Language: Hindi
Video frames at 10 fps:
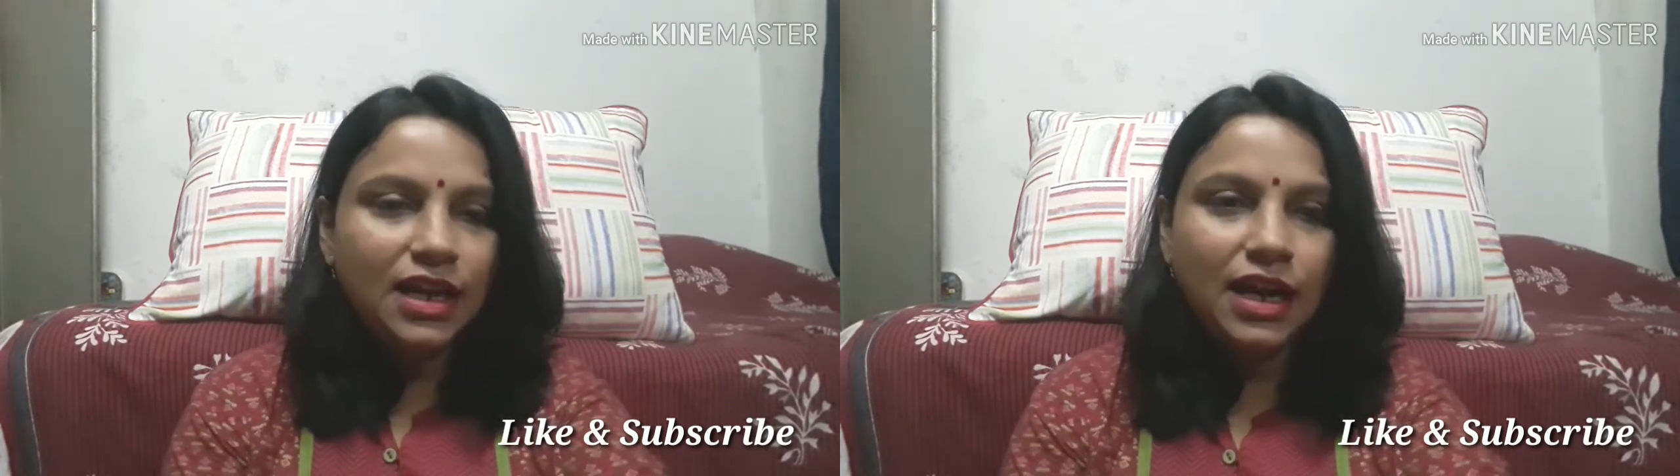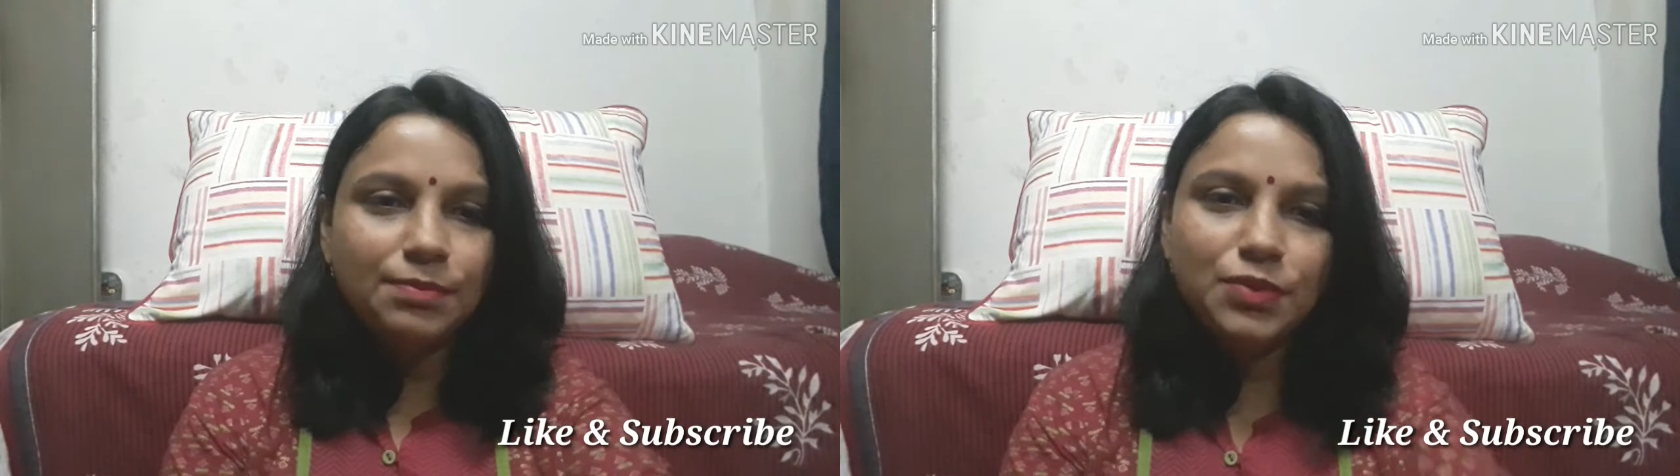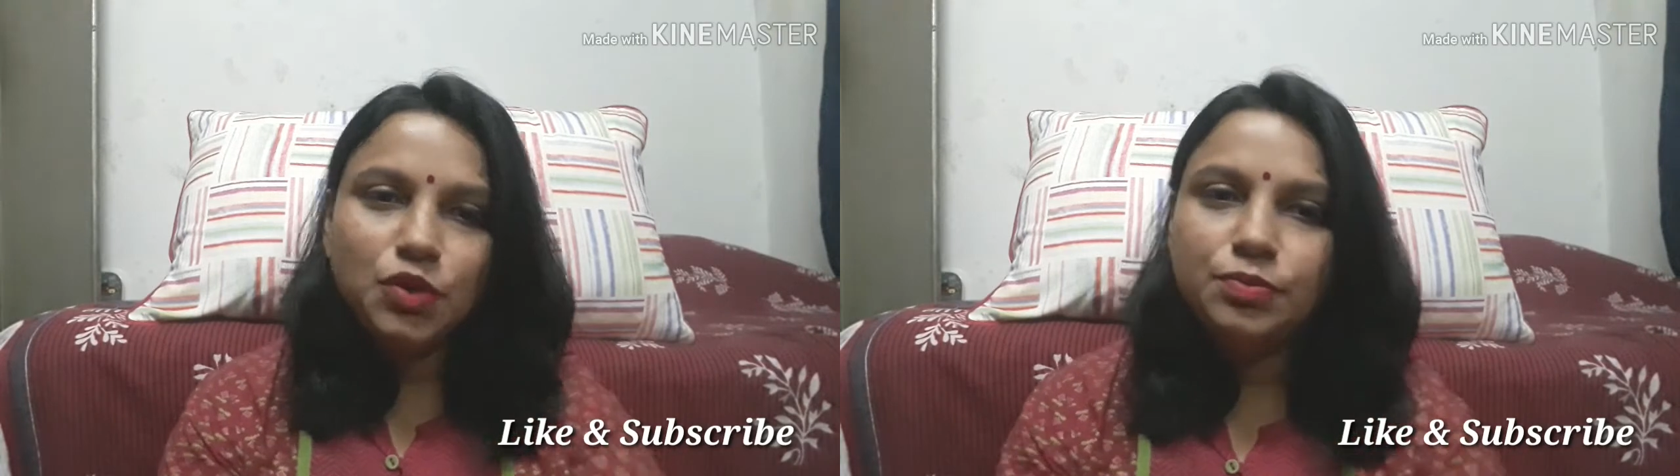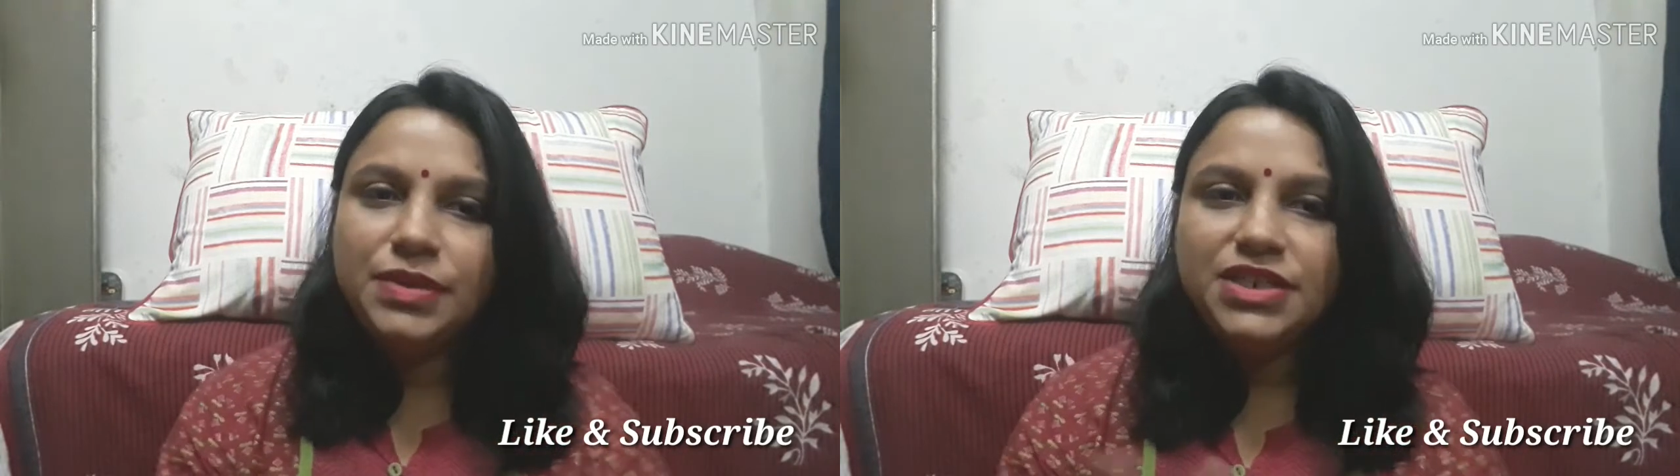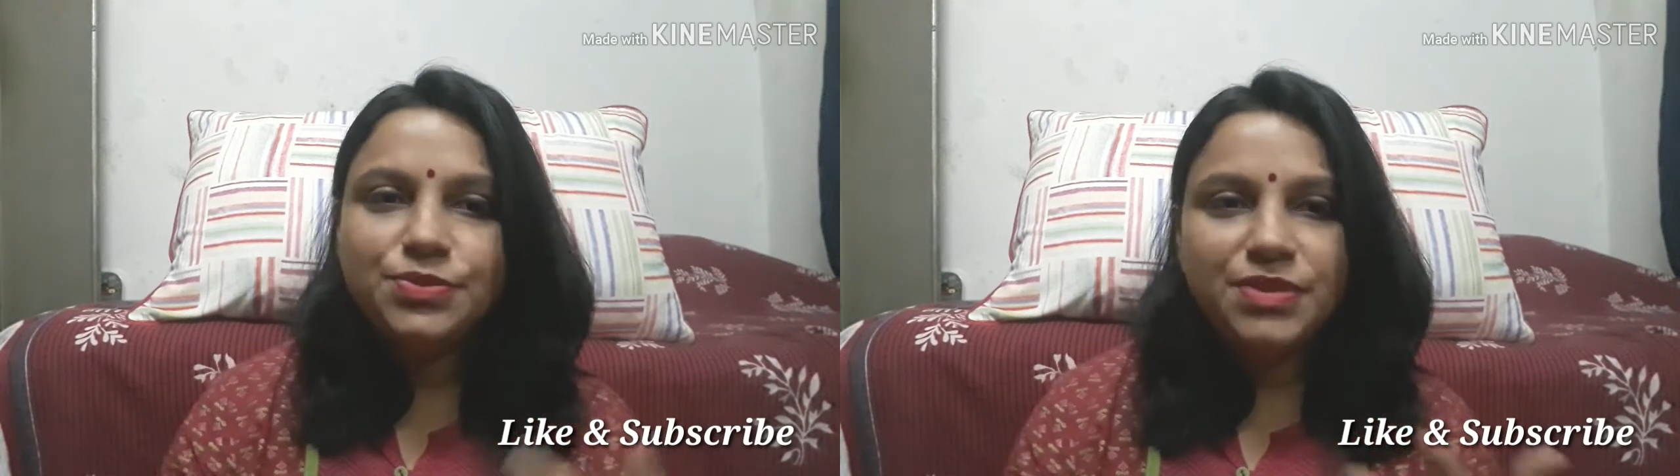आपको
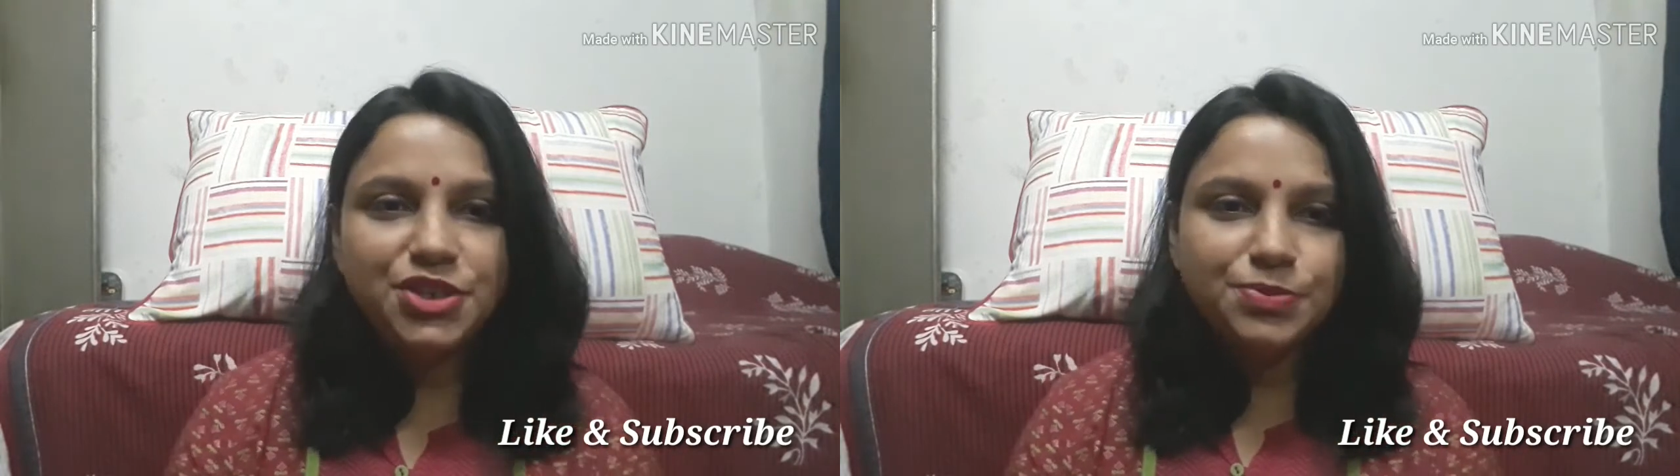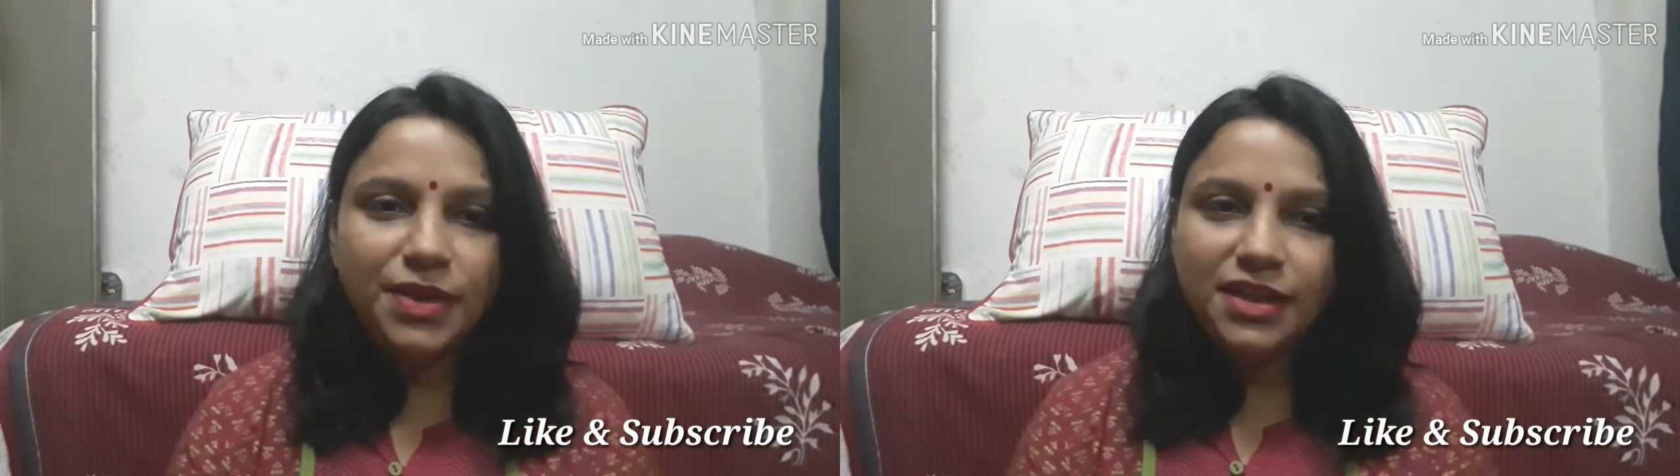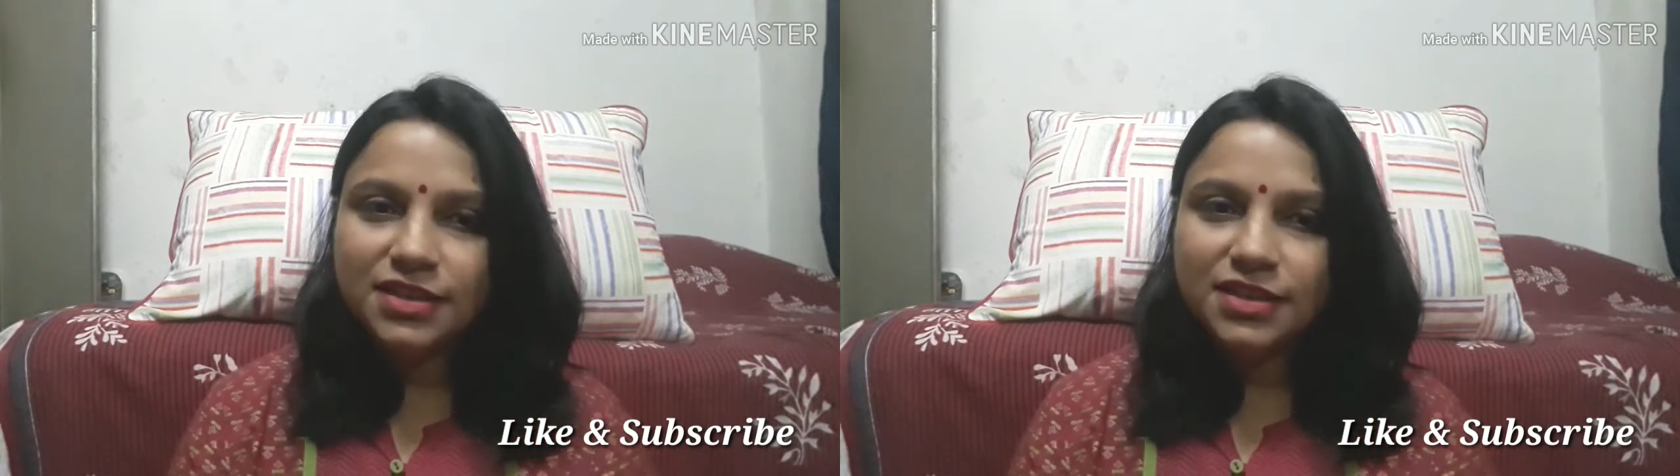बीच बीच में